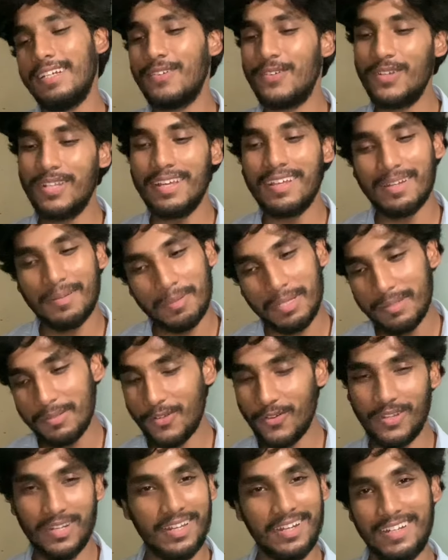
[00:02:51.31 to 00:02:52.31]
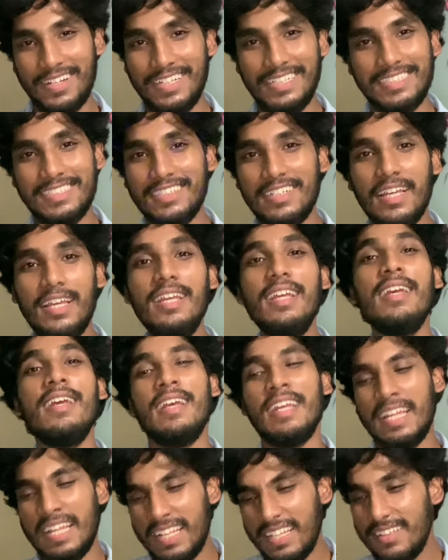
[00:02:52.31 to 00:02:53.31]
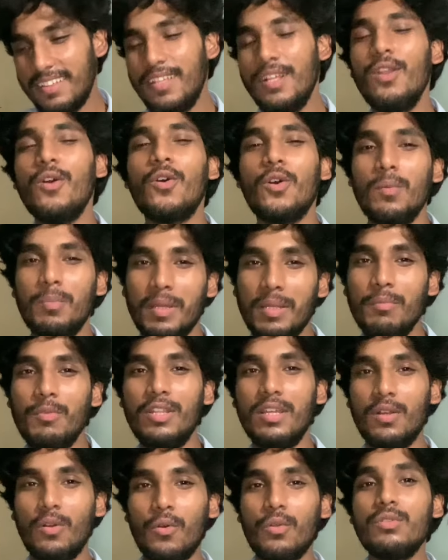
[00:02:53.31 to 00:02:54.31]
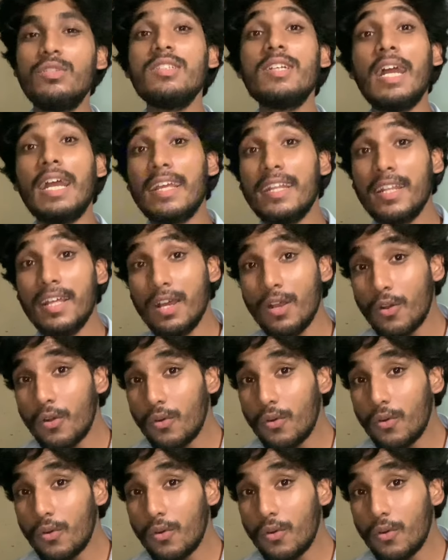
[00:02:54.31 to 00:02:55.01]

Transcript: ओडिया रे भाई क्वालिटी किसी नहीं हिंदी लोक ପାଇଁ ମୁଁ ଟିକେ कहीं ना